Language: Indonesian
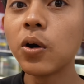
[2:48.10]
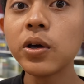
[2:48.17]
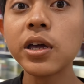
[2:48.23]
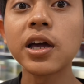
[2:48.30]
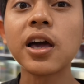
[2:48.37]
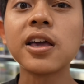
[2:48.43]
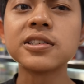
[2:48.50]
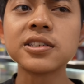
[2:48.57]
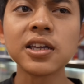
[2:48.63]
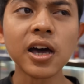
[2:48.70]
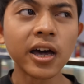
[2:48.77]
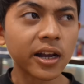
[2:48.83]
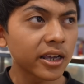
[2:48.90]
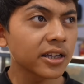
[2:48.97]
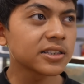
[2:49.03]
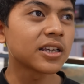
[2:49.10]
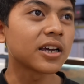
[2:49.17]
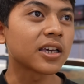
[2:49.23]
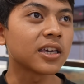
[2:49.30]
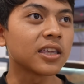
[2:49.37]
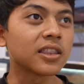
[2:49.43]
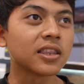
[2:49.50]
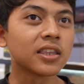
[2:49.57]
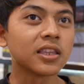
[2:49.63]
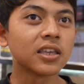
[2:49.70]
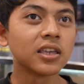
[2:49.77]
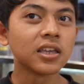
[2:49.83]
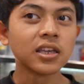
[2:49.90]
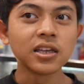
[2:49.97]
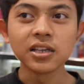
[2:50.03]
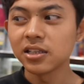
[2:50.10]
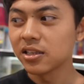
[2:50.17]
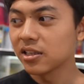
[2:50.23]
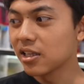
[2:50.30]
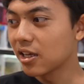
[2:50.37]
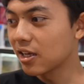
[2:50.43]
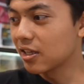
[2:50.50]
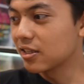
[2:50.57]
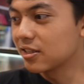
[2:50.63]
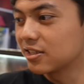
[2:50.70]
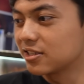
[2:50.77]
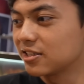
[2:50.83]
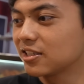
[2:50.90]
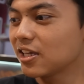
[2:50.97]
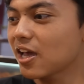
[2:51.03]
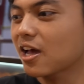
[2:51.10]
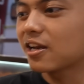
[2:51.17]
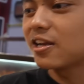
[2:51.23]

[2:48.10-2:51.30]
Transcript: Oh ya guys, Arek kan sakit dan di sini